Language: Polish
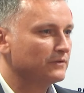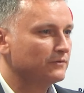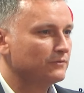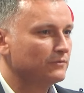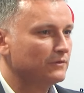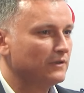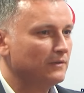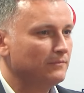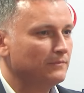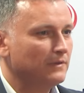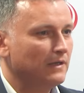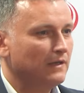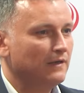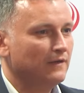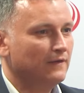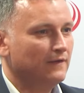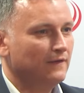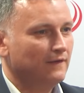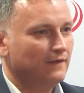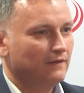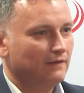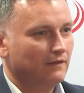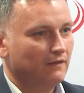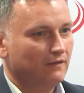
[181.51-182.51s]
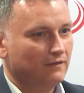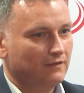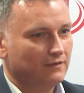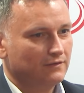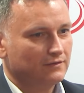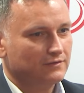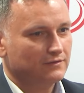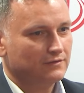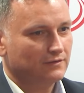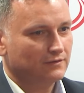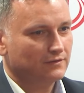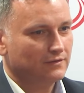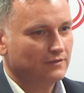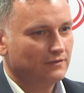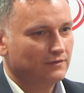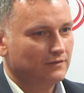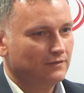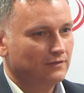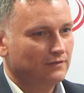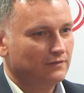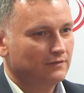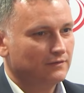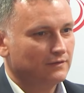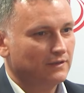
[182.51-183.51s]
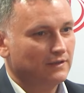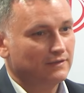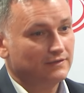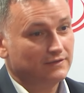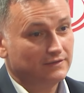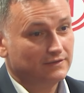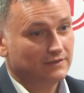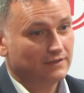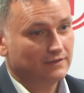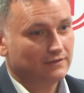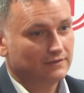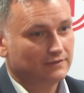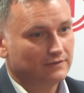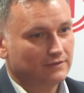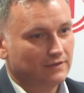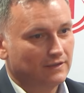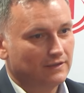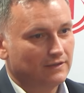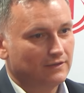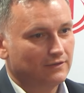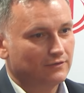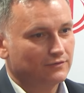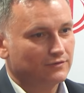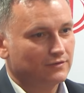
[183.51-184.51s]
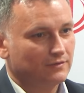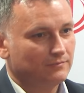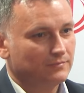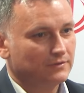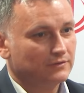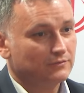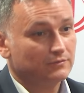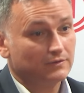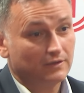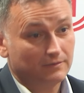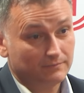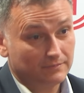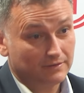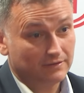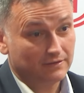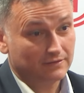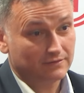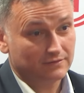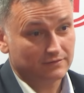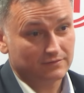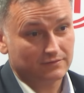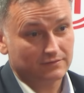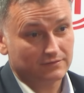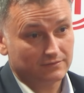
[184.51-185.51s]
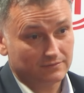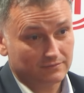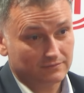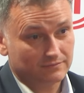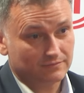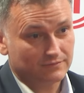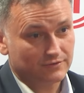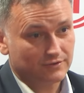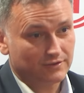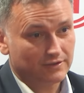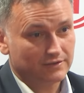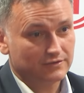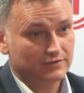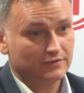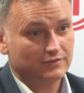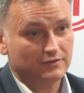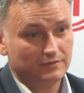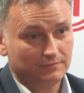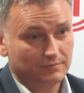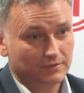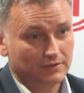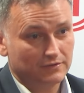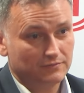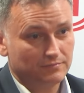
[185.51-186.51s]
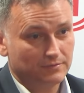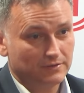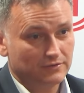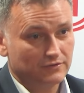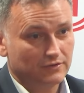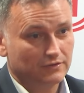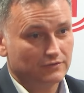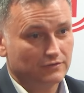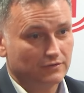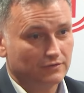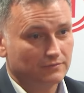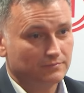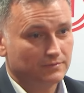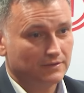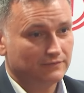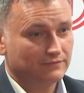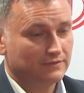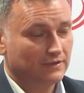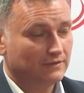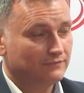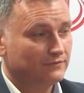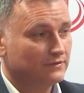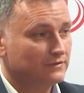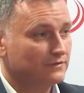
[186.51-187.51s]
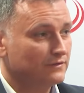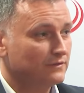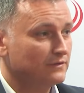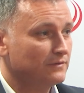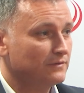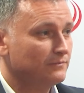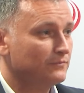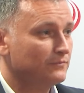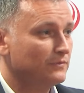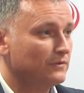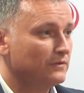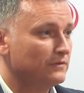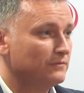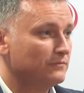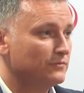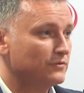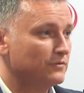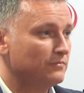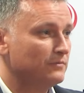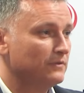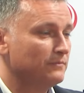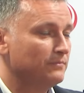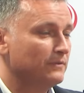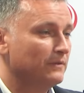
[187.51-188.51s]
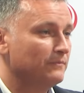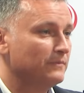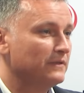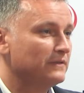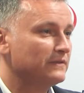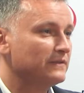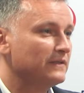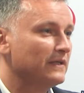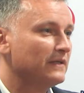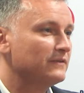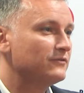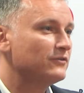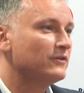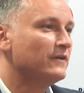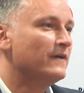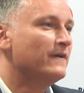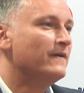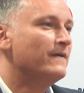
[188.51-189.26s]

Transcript: która ma 100 y, kg, a inne dla osoby, która ma 45-50, prawda? Więc o tym musimy pamiętać.